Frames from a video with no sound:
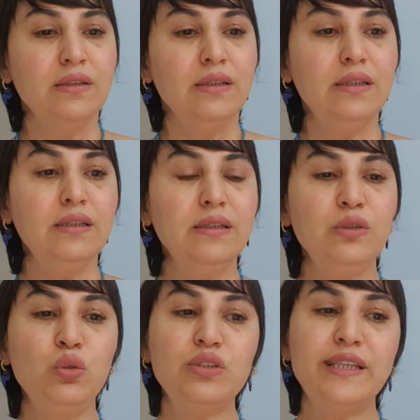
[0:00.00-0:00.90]
Ee,
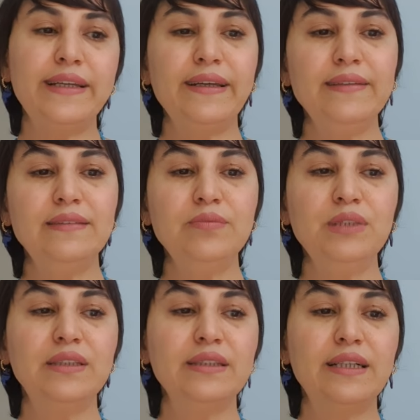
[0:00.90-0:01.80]
yüksek eğitim
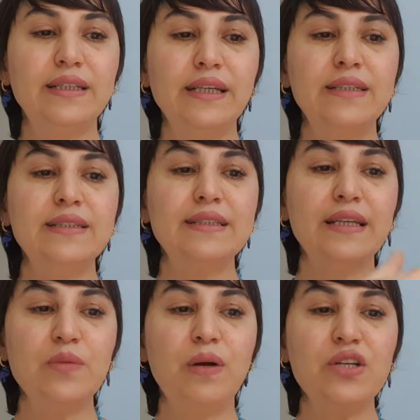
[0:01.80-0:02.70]
ya da kariyerinizle
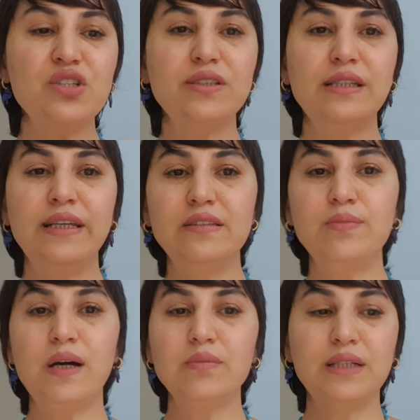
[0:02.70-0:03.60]
yabancı dil
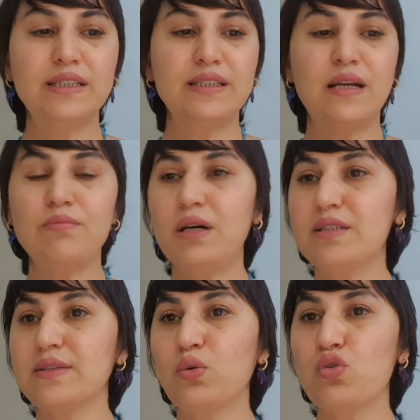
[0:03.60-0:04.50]
eğitimi almak isteyen
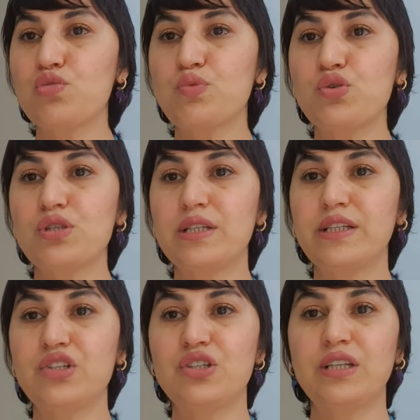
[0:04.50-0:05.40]
bazı koç burçları
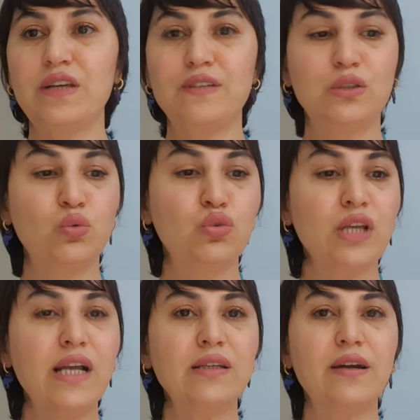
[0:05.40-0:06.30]
için de evet
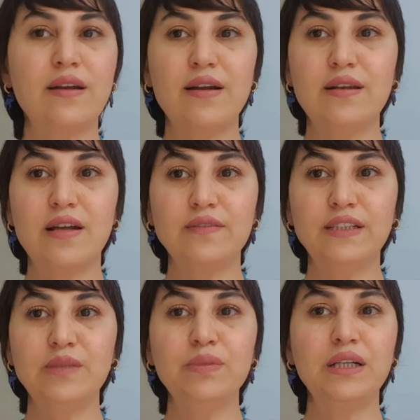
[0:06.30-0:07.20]
güzel kararlar
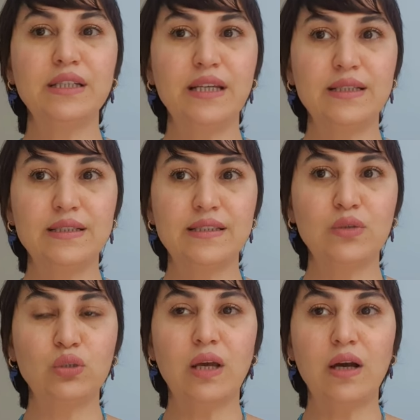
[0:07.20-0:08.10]
verip kariyerinize
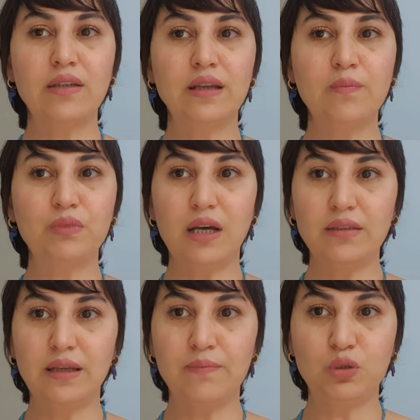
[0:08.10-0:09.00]
o da adapt,
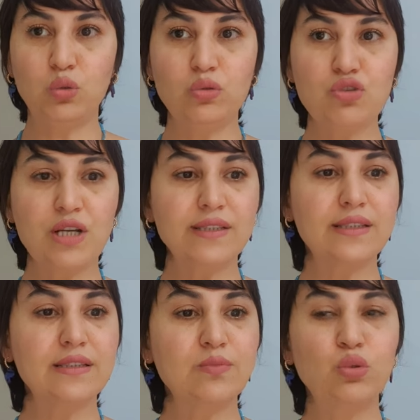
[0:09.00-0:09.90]
adapte
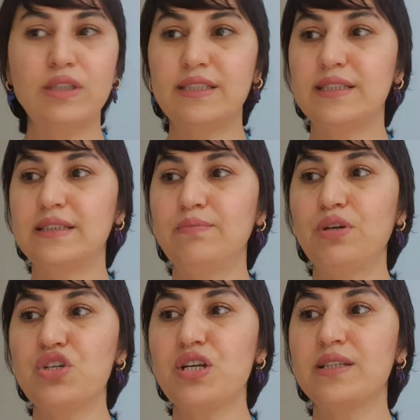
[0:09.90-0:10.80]
olacaksınız. Bu da sizin
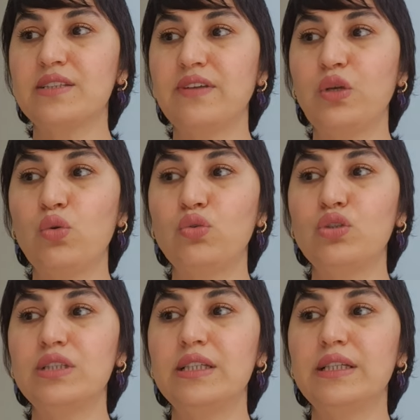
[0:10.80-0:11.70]
başarınız ve
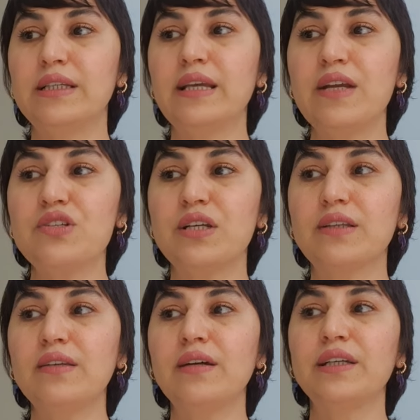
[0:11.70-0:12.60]
yönünüzle ilgili
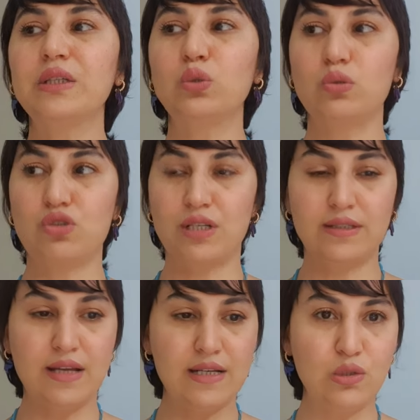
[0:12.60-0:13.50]
gerçekten hayırlı olacak
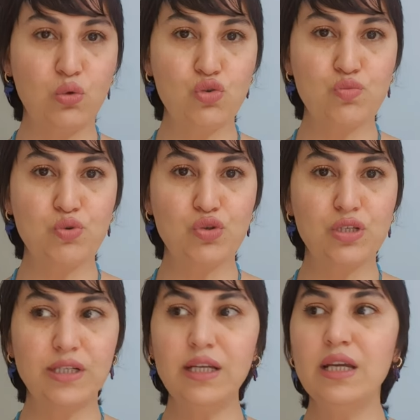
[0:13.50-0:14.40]
değerli koç
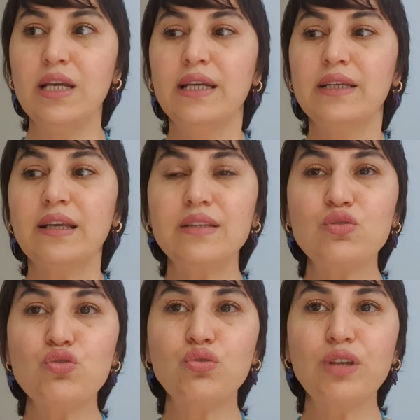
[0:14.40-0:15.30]
burçları. Yalnız
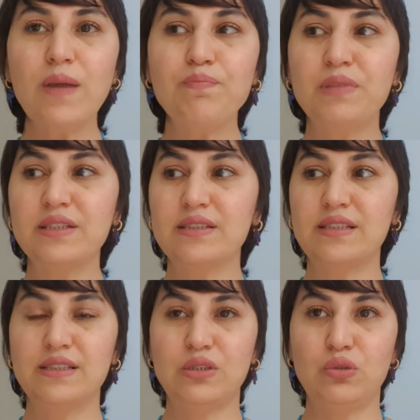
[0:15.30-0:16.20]
şunu yapmanızı
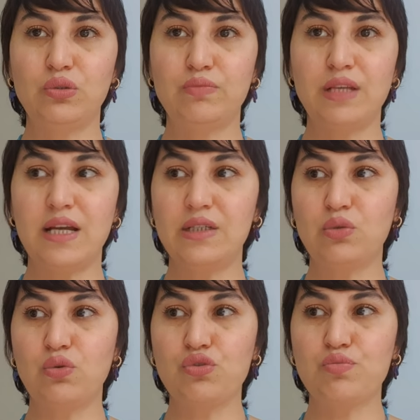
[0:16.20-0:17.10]
istiyorum değerli
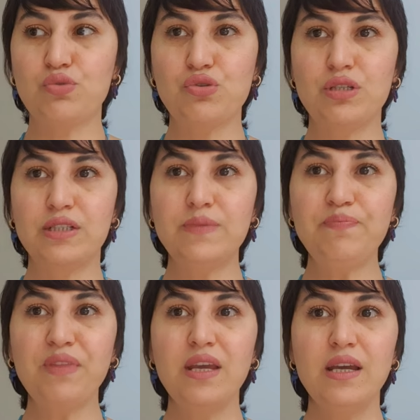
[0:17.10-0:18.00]
koç burçları.
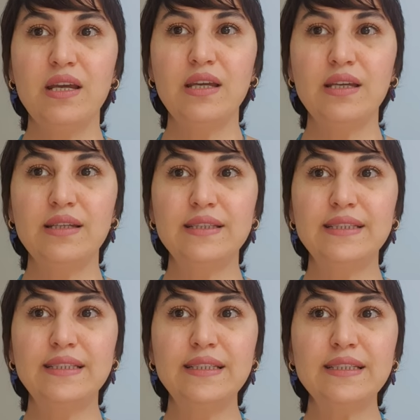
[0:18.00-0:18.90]
Ee,
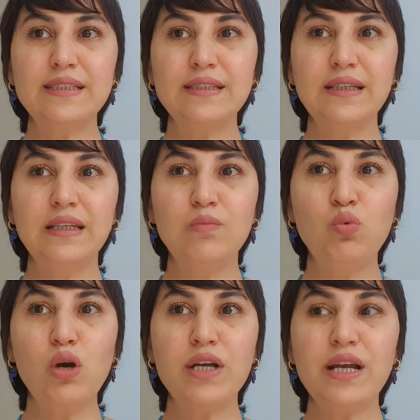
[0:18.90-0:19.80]
siz e,
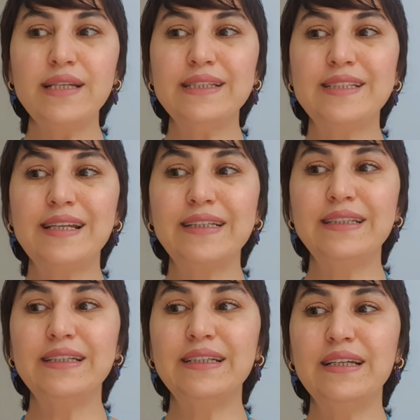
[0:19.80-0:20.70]
bu ara
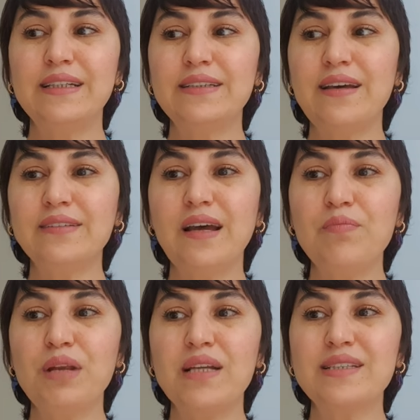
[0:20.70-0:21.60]
istekleri
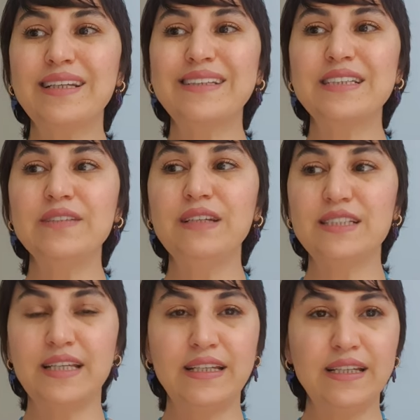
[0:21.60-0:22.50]
yaradandan biraz hızlı ve
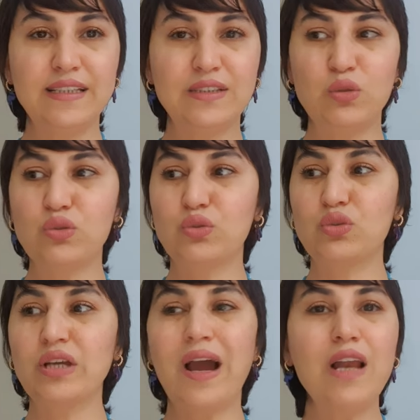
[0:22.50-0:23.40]
seri istiyorsunuz.
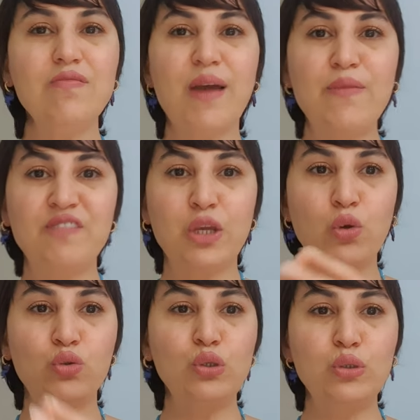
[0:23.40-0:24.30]
Kalben ve
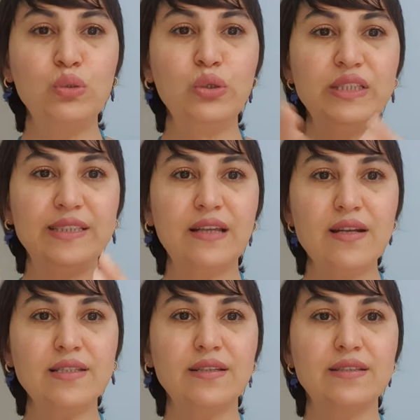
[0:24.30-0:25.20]
gönüllü
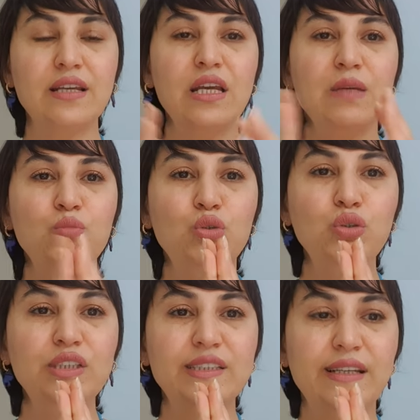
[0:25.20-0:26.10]
isterseniz
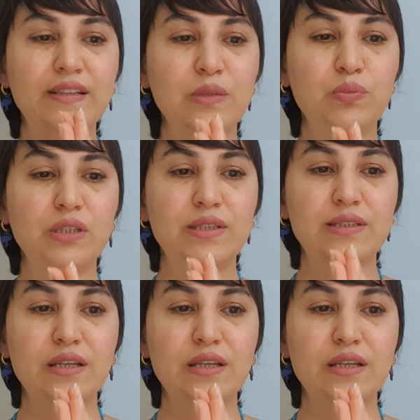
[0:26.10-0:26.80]
bütün istek kapılarınız